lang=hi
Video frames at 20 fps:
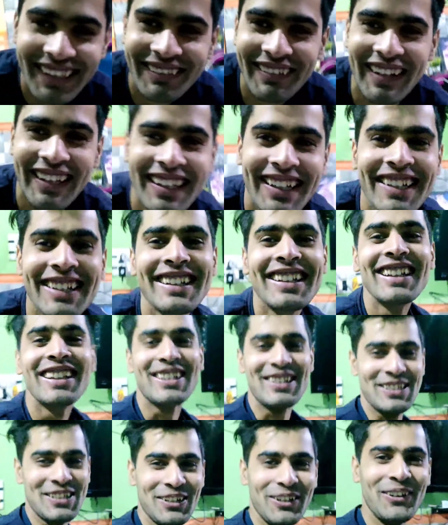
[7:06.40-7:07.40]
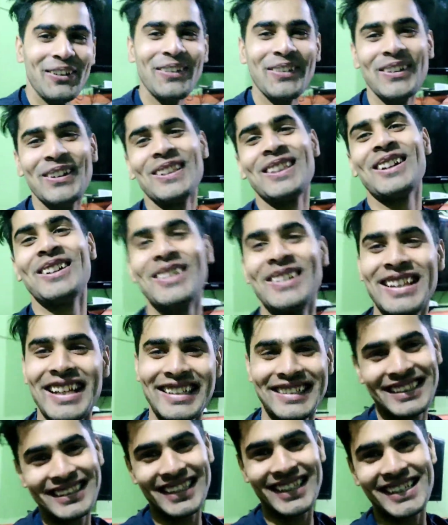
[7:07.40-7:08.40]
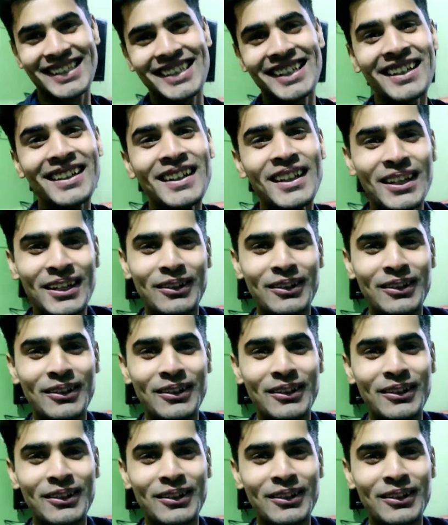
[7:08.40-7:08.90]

नहीं भाई जो भी बोलता हूँ जैसे तैसे